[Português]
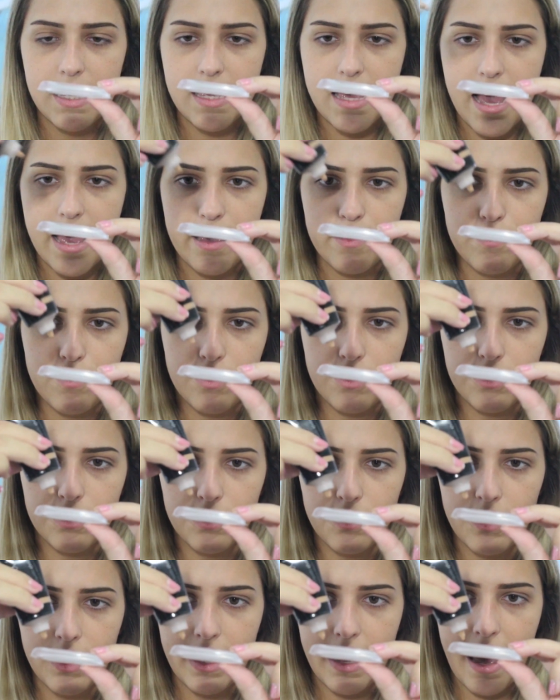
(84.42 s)
aí eu vou
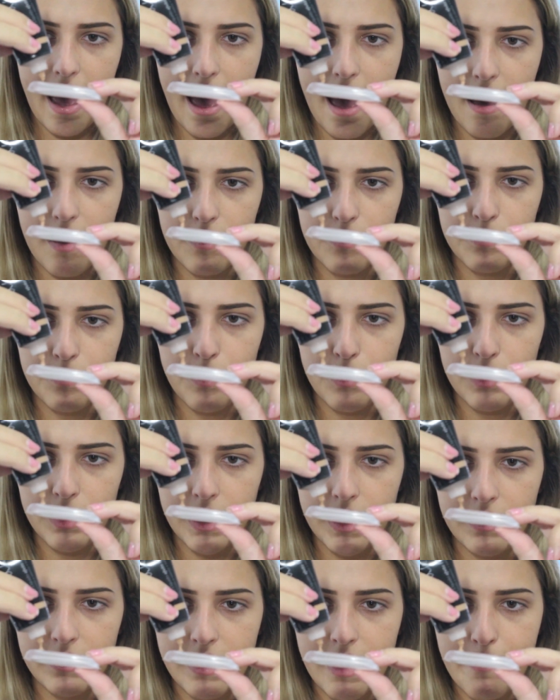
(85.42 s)
colocar um
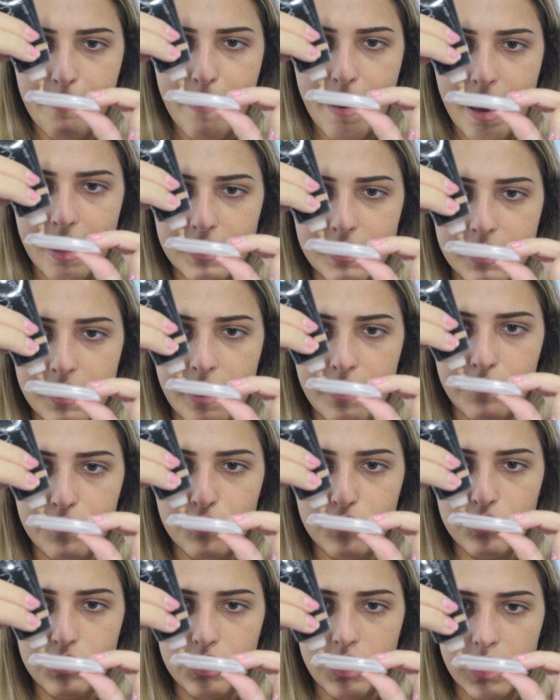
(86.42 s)
pouquinho da base da
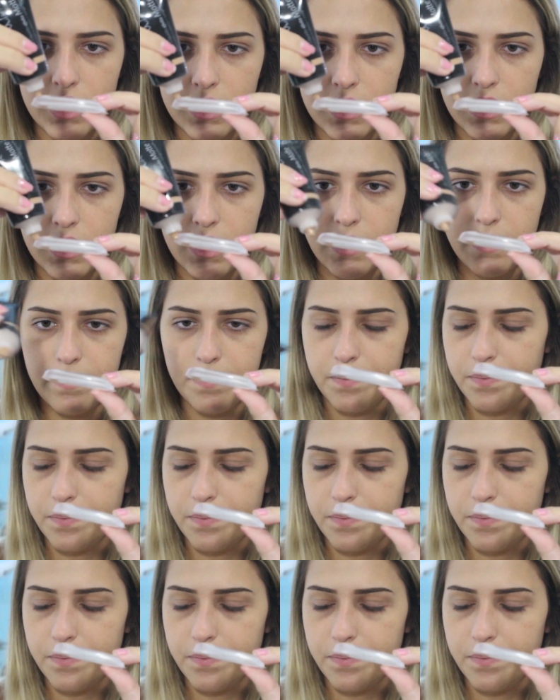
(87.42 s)
Vult aqui.